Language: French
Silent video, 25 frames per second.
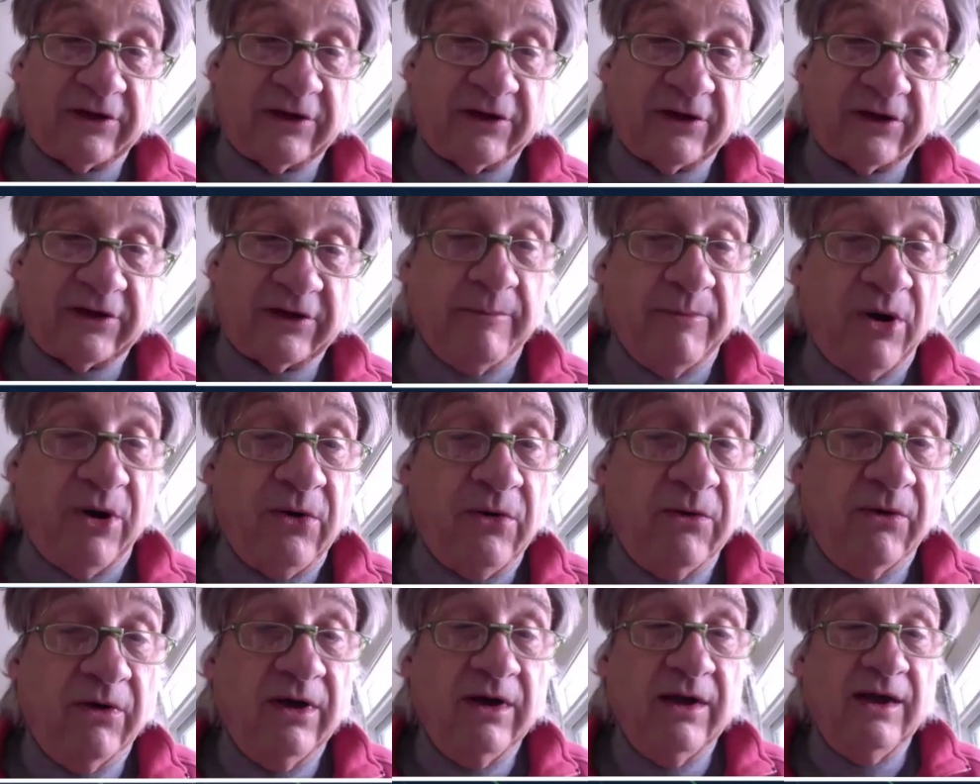très
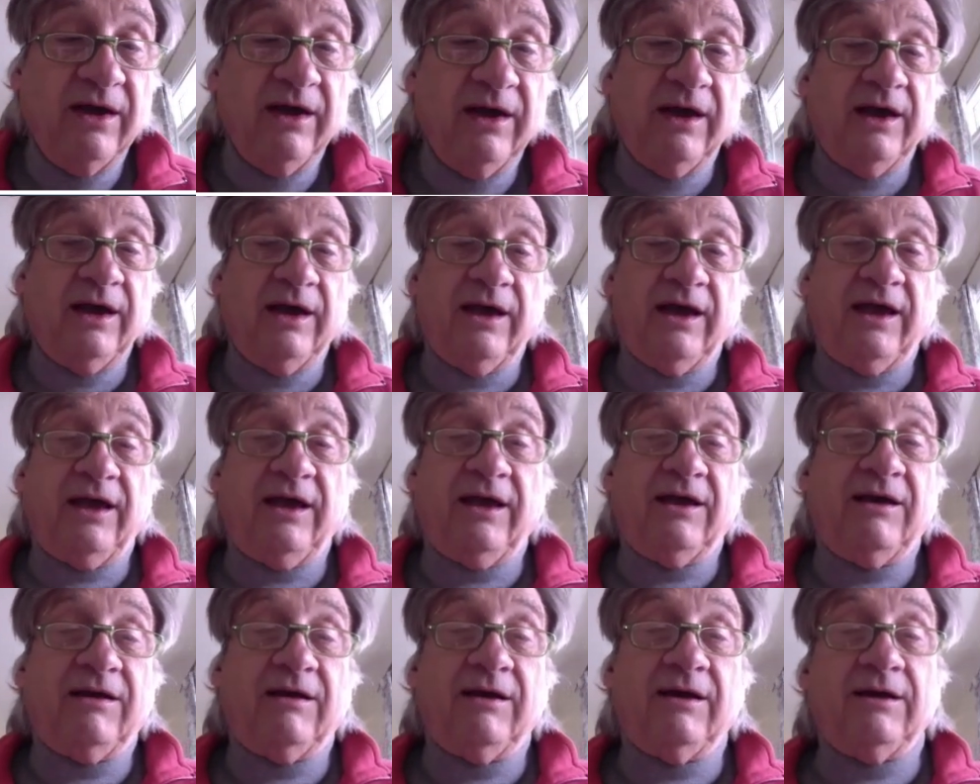bon.
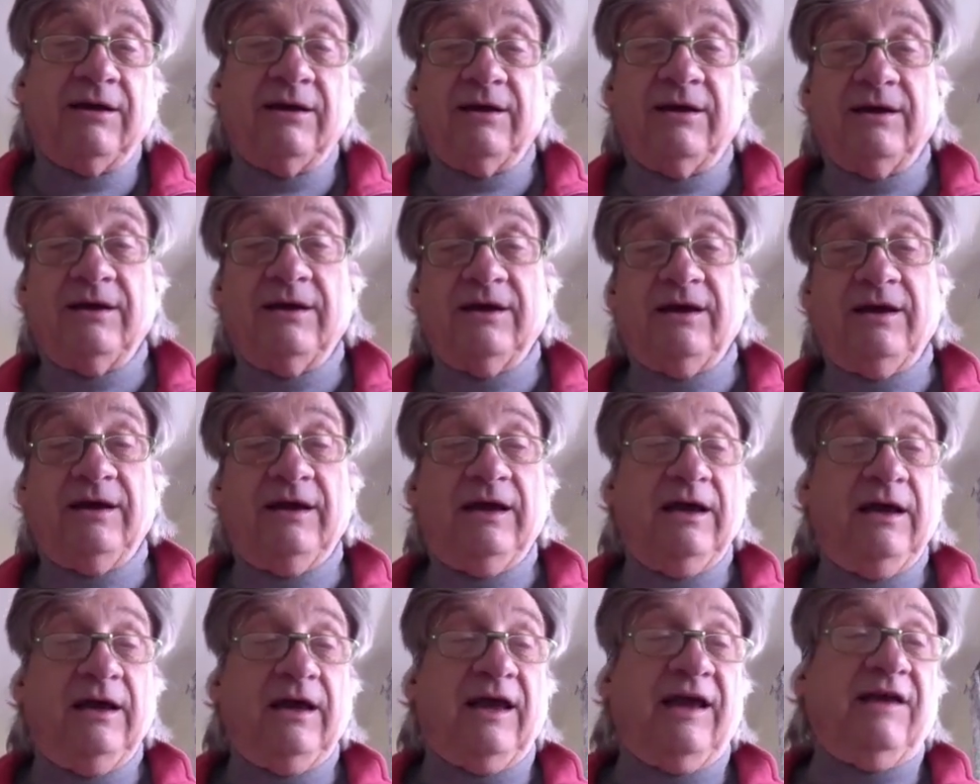Et,
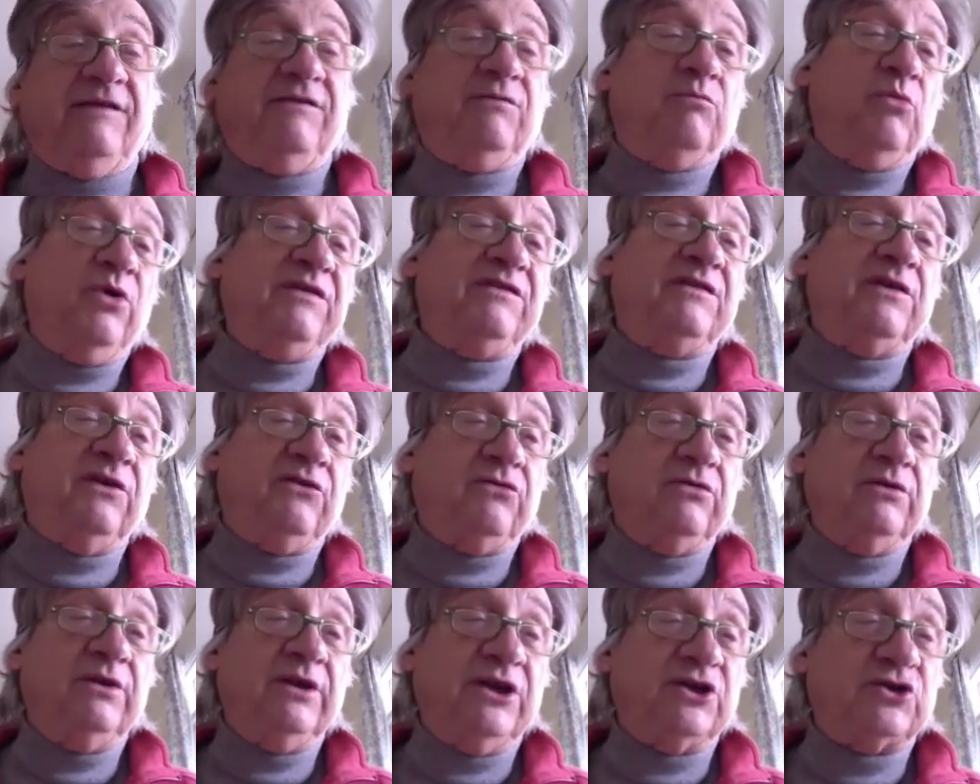et moi,
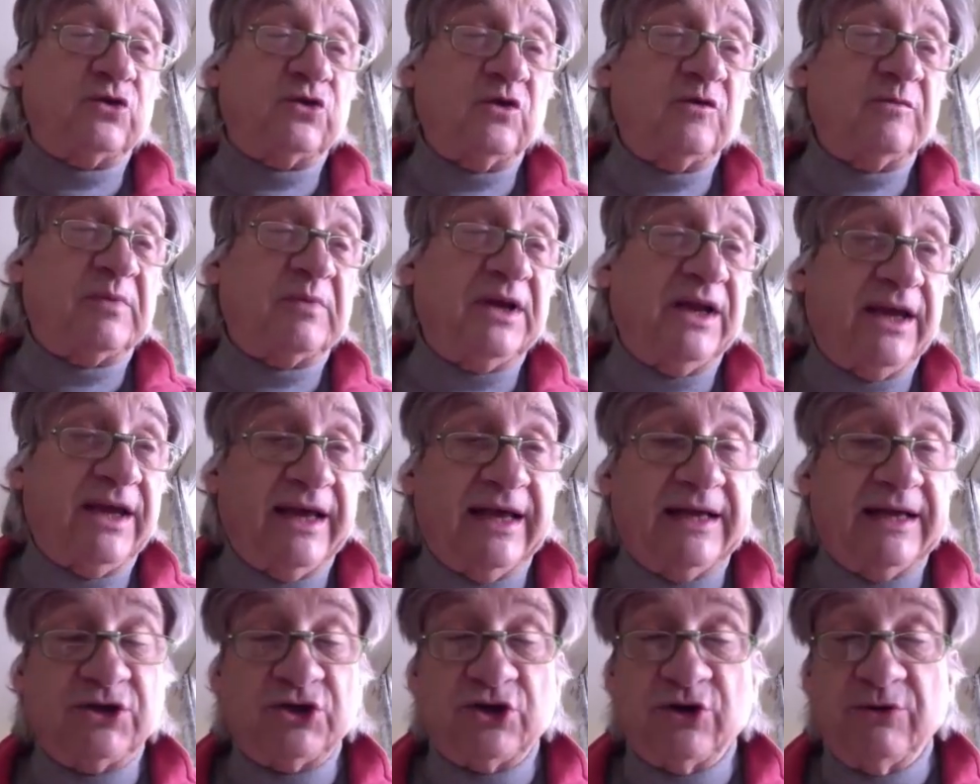c'est une des choses pour
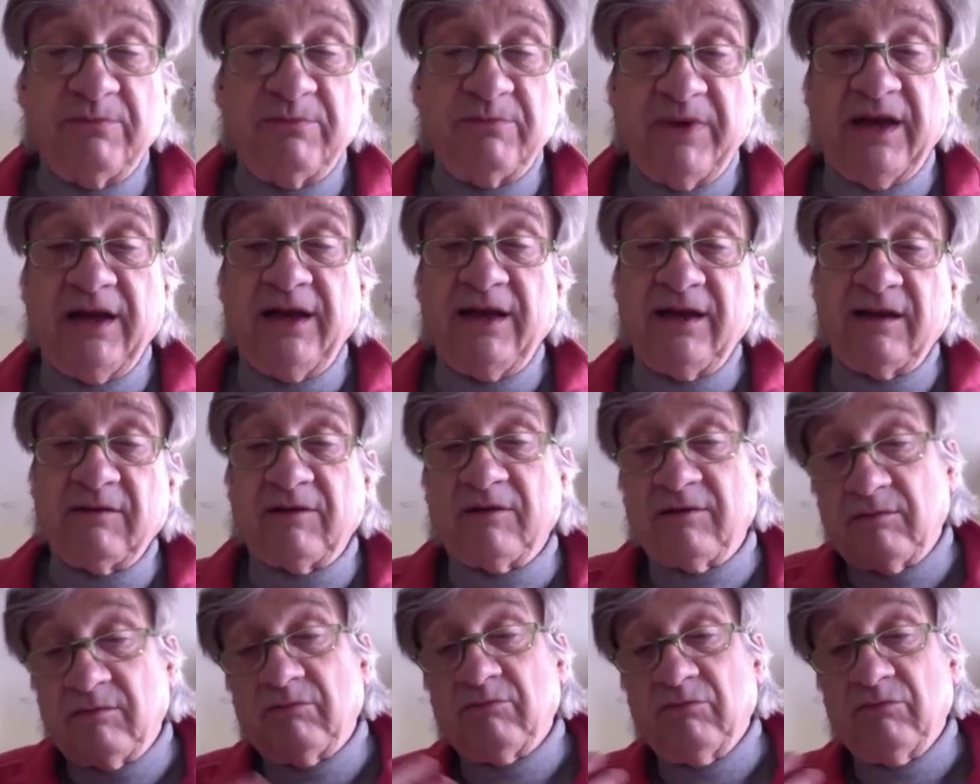lesquelles je milite